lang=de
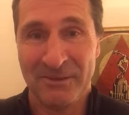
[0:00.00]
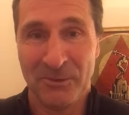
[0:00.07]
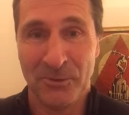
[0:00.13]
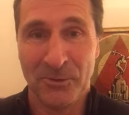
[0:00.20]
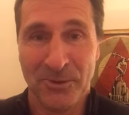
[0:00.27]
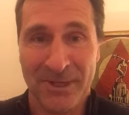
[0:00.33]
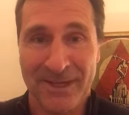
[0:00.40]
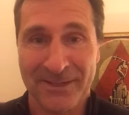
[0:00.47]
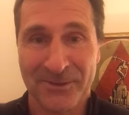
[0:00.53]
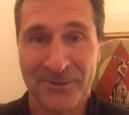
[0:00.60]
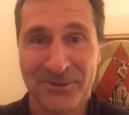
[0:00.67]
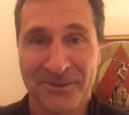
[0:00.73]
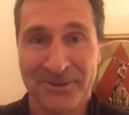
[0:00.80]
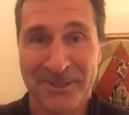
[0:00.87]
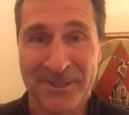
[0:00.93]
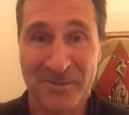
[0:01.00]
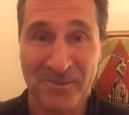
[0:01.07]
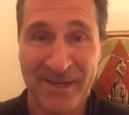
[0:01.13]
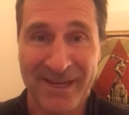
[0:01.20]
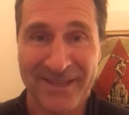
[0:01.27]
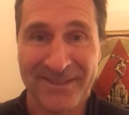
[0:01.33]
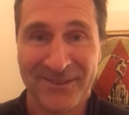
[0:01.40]
Hochachtung,
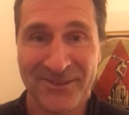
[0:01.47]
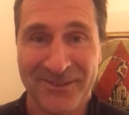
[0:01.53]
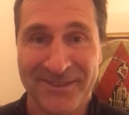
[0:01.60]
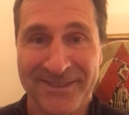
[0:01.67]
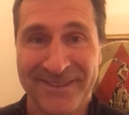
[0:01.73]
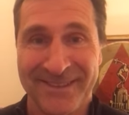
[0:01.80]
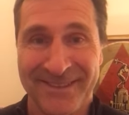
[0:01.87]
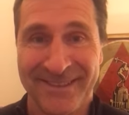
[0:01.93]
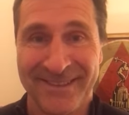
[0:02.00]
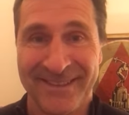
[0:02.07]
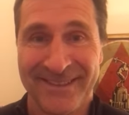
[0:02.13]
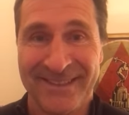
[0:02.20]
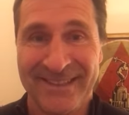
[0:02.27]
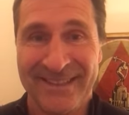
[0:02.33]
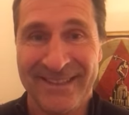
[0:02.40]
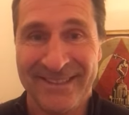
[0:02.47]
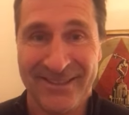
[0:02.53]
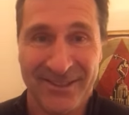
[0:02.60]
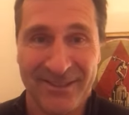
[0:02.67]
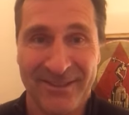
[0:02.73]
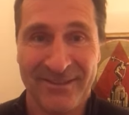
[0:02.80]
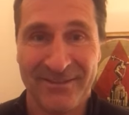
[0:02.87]
Respekt. Und äh,
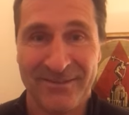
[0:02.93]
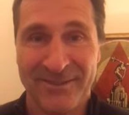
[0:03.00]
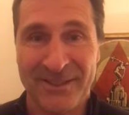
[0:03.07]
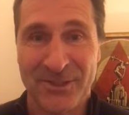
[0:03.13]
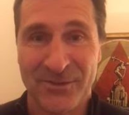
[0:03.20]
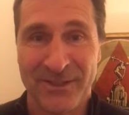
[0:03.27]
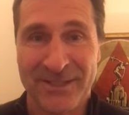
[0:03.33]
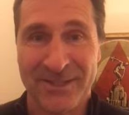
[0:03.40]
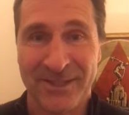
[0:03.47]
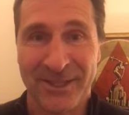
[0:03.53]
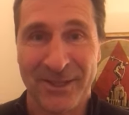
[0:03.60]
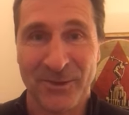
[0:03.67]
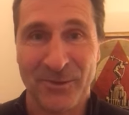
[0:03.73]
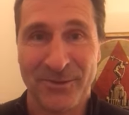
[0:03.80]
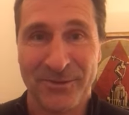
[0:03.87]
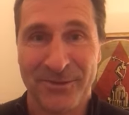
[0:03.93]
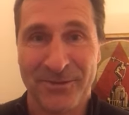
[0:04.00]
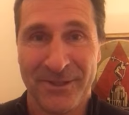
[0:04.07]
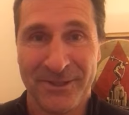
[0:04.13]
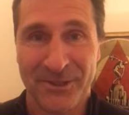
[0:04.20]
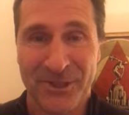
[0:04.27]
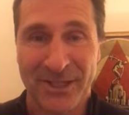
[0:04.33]
ja, wenn sowas in der Region
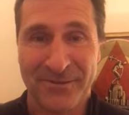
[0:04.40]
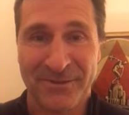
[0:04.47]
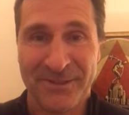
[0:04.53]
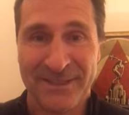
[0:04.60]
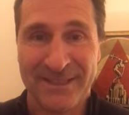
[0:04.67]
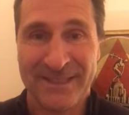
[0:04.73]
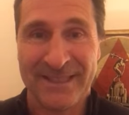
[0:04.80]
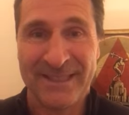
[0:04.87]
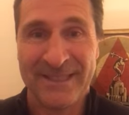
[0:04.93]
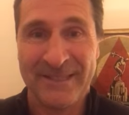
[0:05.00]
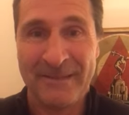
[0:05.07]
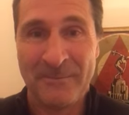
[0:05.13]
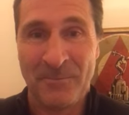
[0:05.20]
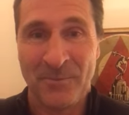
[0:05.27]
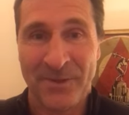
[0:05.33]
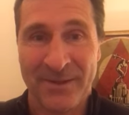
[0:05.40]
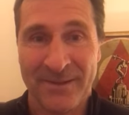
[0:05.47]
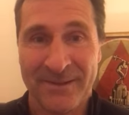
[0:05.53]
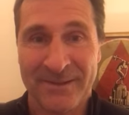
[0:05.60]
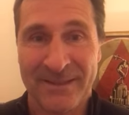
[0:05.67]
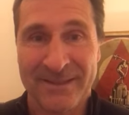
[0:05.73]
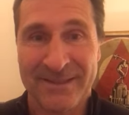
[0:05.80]
äh, stattfindet,
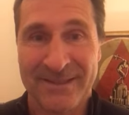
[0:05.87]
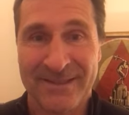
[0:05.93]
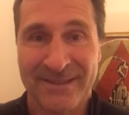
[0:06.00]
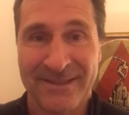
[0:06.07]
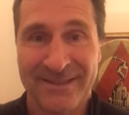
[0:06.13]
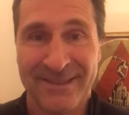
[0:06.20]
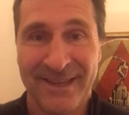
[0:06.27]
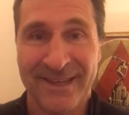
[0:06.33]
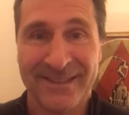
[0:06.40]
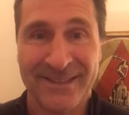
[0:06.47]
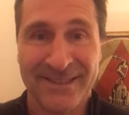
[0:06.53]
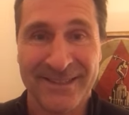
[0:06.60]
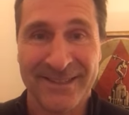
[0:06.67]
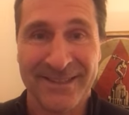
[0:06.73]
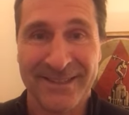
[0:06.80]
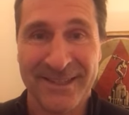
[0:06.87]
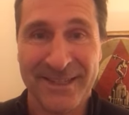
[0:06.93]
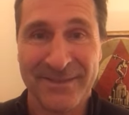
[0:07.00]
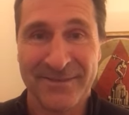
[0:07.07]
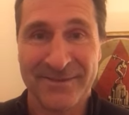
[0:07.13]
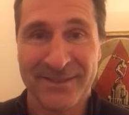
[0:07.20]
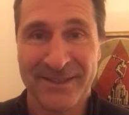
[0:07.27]
dass die einen den anderen
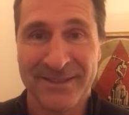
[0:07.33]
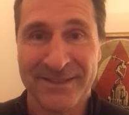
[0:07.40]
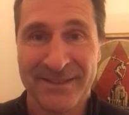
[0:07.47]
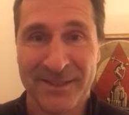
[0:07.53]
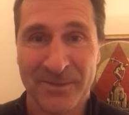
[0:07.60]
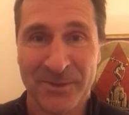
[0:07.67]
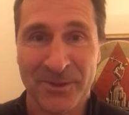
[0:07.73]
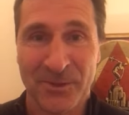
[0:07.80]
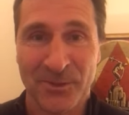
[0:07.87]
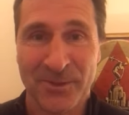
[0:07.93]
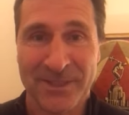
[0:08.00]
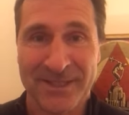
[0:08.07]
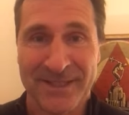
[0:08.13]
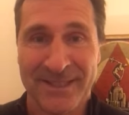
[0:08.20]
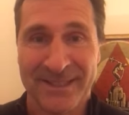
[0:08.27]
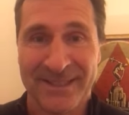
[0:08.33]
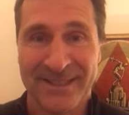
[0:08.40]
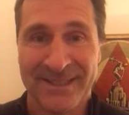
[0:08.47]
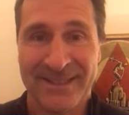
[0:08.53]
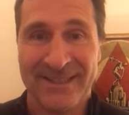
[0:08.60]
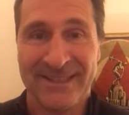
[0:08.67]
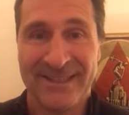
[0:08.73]
helfen, dann ist das immer eine große
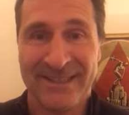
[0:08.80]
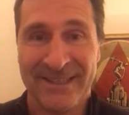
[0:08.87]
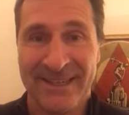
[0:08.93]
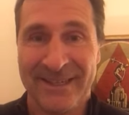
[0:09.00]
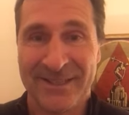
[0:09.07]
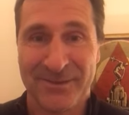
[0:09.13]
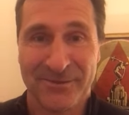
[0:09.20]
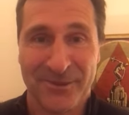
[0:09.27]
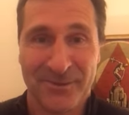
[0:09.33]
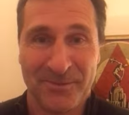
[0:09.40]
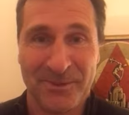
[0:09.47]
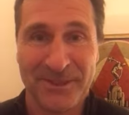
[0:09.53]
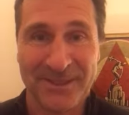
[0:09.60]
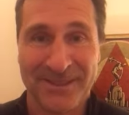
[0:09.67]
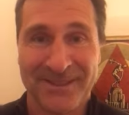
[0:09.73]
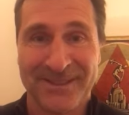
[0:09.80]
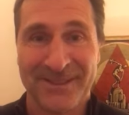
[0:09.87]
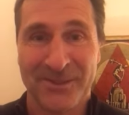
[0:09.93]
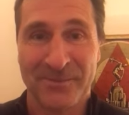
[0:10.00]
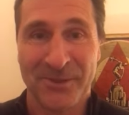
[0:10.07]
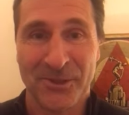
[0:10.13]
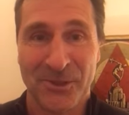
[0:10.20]
Sache. Also von mir
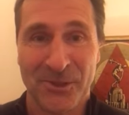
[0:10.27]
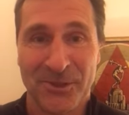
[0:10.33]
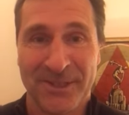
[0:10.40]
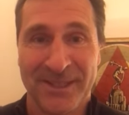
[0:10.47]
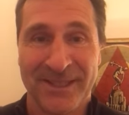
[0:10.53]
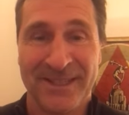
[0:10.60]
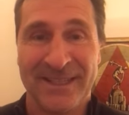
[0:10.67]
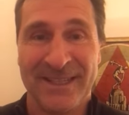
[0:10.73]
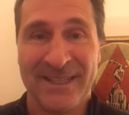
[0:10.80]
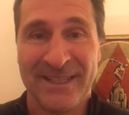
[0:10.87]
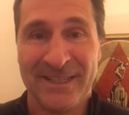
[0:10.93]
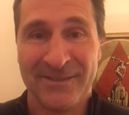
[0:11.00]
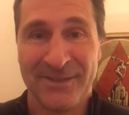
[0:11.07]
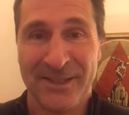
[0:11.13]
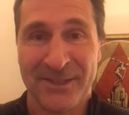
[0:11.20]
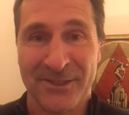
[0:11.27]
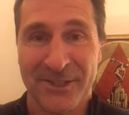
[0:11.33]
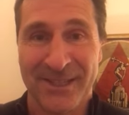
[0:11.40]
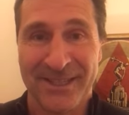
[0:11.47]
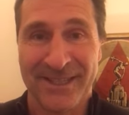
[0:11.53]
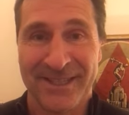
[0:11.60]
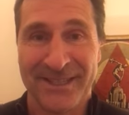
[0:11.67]
nochmal schöne
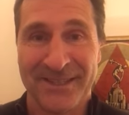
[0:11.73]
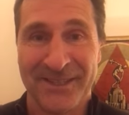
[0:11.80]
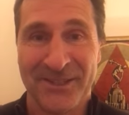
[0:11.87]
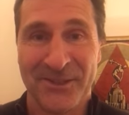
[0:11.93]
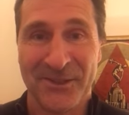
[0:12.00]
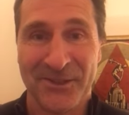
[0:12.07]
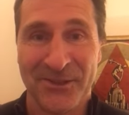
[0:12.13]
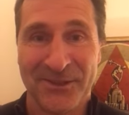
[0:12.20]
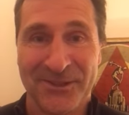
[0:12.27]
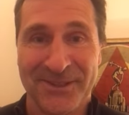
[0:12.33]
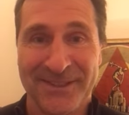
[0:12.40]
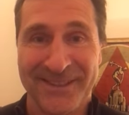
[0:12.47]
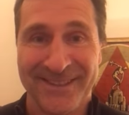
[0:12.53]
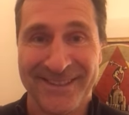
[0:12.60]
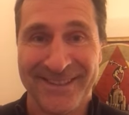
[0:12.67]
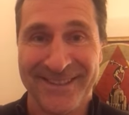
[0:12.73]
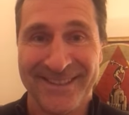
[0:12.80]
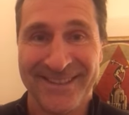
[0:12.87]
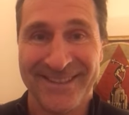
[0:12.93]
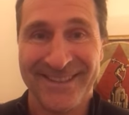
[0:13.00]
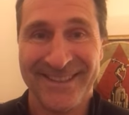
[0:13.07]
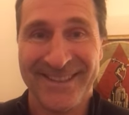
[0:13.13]
Feiertage und
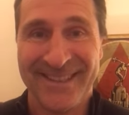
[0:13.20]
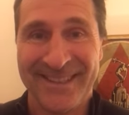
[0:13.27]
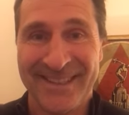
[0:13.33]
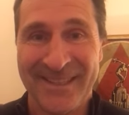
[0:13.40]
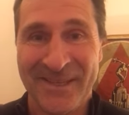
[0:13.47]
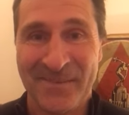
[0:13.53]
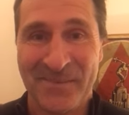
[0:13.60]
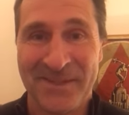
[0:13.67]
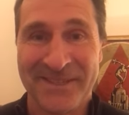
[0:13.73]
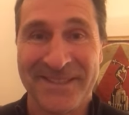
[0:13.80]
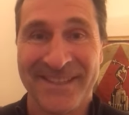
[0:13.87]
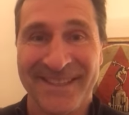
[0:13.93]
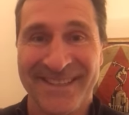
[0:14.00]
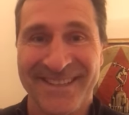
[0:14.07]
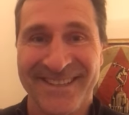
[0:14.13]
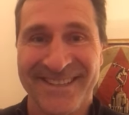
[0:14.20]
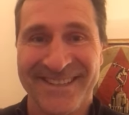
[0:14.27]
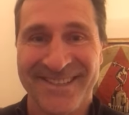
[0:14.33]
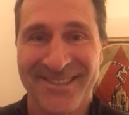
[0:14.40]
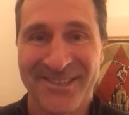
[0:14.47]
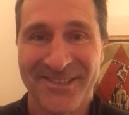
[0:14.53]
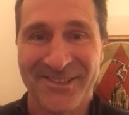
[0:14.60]
bis dann.
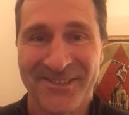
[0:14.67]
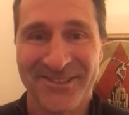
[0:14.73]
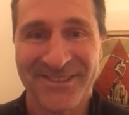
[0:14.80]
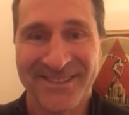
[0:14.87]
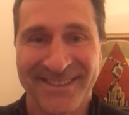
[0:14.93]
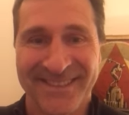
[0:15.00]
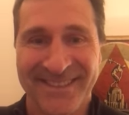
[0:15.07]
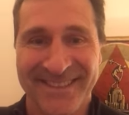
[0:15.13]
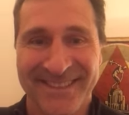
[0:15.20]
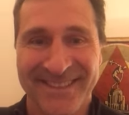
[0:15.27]
Ciao.